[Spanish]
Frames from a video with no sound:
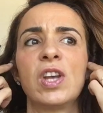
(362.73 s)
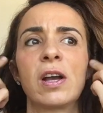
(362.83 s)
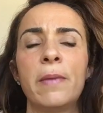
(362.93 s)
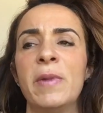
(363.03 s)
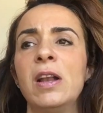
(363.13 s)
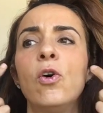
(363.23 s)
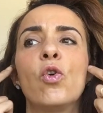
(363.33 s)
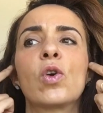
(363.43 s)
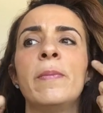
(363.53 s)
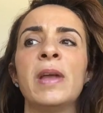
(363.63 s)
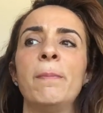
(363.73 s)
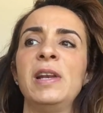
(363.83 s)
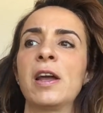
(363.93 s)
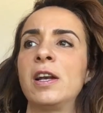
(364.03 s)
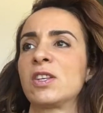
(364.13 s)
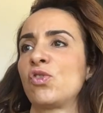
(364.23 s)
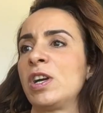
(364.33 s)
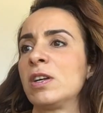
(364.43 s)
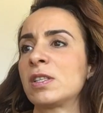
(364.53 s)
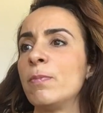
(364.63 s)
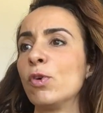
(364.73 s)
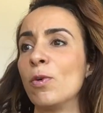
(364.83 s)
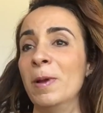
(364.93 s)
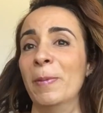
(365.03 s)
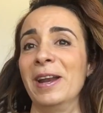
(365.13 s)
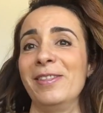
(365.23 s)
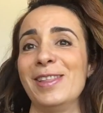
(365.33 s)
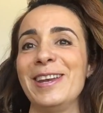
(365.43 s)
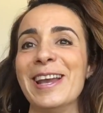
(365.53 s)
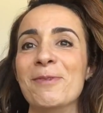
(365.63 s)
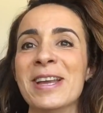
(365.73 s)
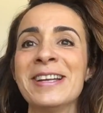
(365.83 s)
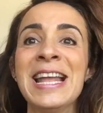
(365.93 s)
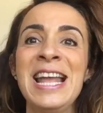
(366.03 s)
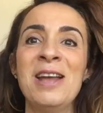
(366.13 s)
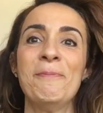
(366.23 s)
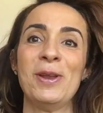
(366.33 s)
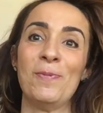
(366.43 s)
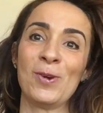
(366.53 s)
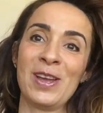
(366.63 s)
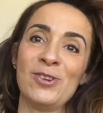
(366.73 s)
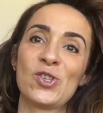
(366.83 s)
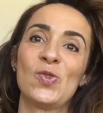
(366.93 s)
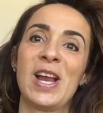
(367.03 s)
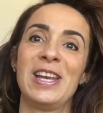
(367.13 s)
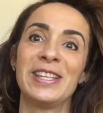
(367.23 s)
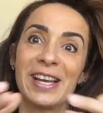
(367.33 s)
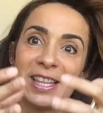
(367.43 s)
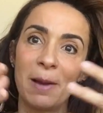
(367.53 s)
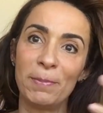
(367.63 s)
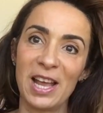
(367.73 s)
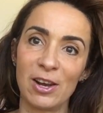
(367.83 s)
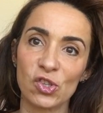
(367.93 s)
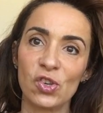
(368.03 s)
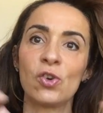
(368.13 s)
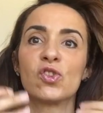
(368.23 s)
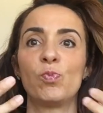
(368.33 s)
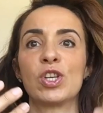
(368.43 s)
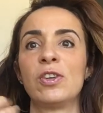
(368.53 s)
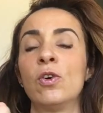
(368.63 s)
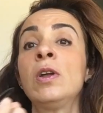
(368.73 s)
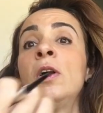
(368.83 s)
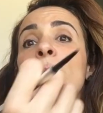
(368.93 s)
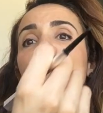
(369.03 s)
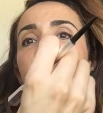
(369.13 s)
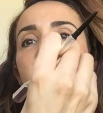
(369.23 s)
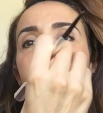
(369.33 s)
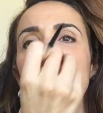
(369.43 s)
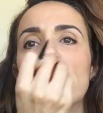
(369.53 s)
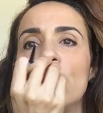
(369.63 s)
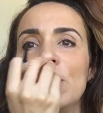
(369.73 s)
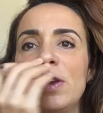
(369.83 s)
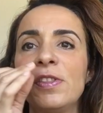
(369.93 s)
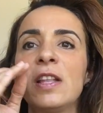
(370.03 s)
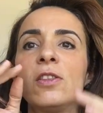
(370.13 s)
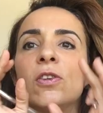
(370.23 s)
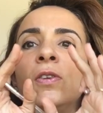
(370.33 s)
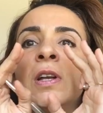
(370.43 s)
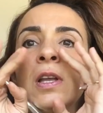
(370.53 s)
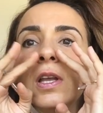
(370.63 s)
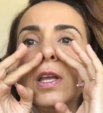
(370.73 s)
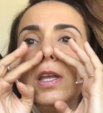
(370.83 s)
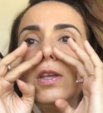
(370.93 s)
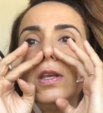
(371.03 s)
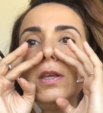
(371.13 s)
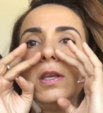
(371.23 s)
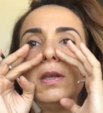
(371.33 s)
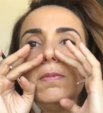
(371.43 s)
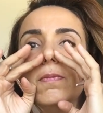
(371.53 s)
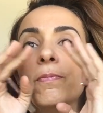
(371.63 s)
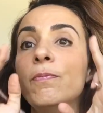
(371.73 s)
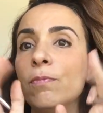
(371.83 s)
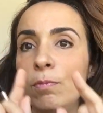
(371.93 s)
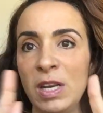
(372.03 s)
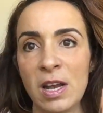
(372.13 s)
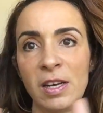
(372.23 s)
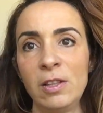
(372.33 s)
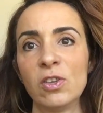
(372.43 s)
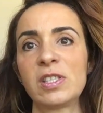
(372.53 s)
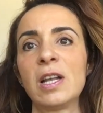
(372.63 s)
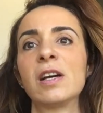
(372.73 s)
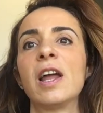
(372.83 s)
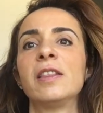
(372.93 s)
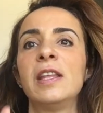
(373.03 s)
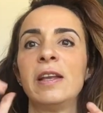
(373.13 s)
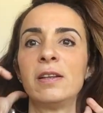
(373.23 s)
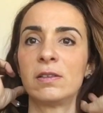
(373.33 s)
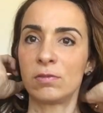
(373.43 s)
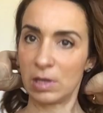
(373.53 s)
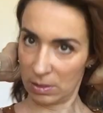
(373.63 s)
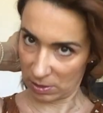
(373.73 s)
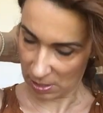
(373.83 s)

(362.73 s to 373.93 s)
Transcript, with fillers: sea, que mal o que me ampliara las orejas tampoco me parecería bien. Pero porque no es una lente que te amplía los ojos, pues no, porque se fija como en el centro y, mi nariz no es tan grande. Es